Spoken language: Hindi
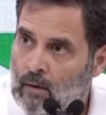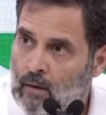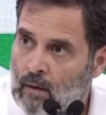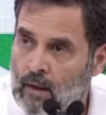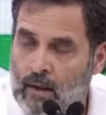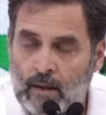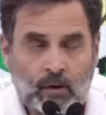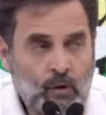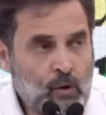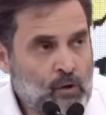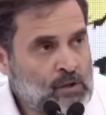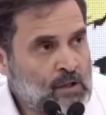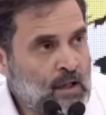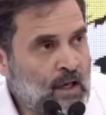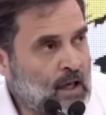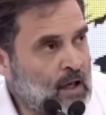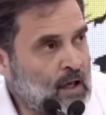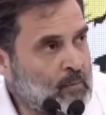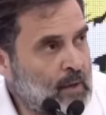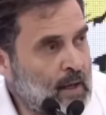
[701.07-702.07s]
कि
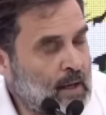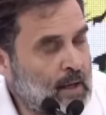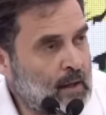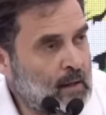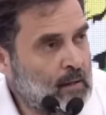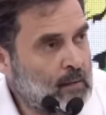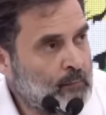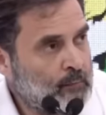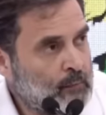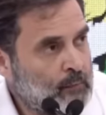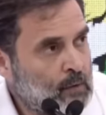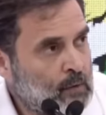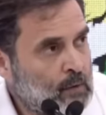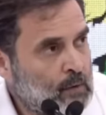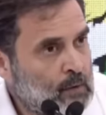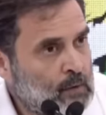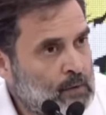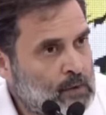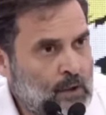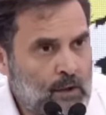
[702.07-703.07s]
हिंदुस्तान में
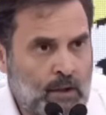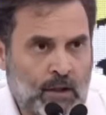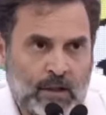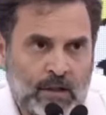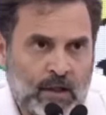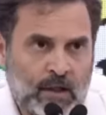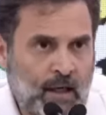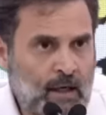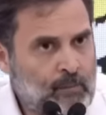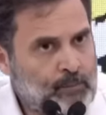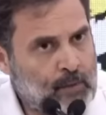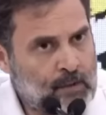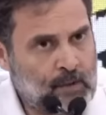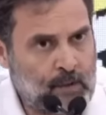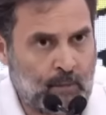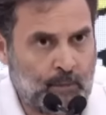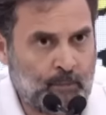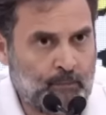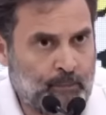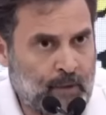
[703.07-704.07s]
जिनकी शायद
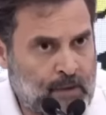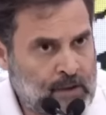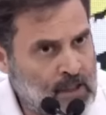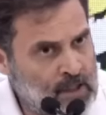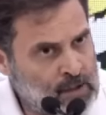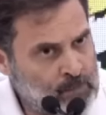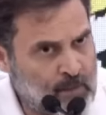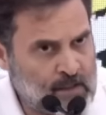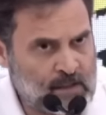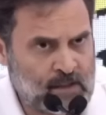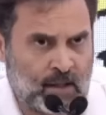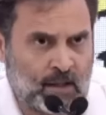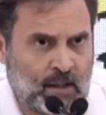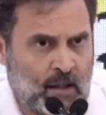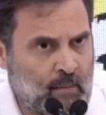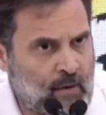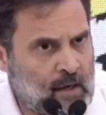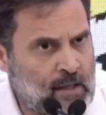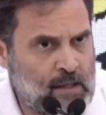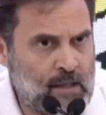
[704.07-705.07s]
पचास परसेंट
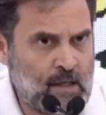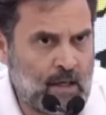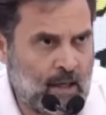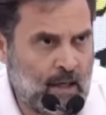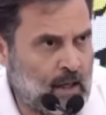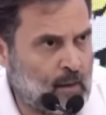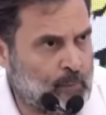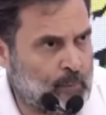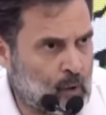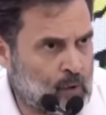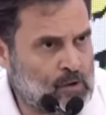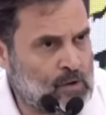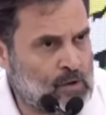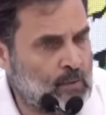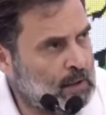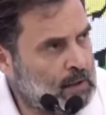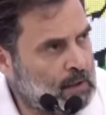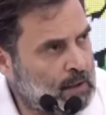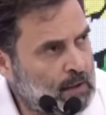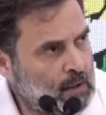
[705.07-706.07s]
आबादी है
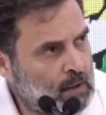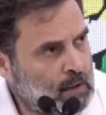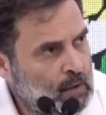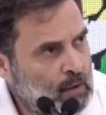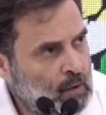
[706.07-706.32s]
अप्रोक्सीमेटली